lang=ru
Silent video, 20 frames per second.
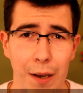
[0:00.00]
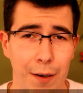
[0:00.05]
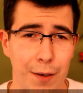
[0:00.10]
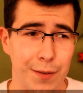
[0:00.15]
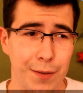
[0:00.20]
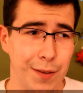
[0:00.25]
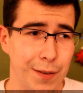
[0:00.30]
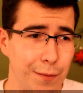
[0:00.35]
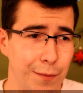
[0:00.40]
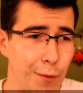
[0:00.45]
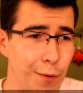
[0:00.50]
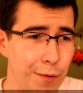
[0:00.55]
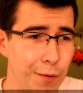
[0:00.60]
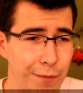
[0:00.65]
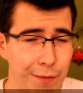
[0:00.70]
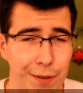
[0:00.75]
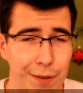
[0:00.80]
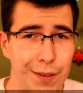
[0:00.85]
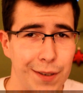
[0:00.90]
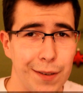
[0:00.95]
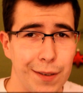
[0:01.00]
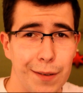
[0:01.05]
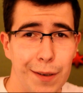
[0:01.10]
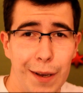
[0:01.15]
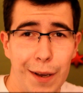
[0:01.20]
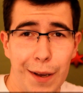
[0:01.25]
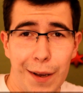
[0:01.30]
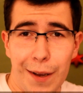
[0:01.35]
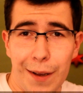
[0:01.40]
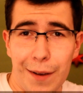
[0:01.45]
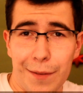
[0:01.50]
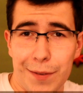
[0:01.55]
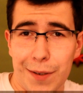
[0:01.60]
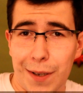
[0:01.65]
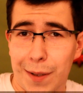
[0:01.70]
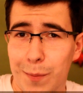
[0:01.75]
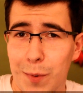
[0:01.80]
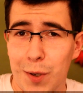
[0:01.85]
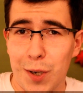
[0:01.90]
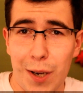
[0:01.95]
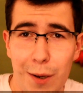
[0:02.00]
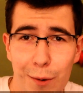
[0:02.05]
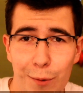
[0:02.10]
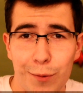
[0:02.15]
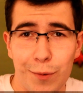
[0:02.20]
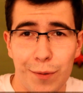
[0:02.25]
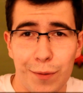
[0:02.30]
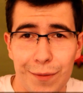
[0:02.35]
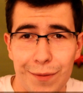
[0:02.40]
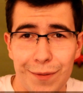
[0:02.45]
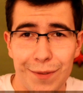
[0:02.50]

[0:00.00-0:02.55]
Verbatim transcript: Рождество, везде все отмечают,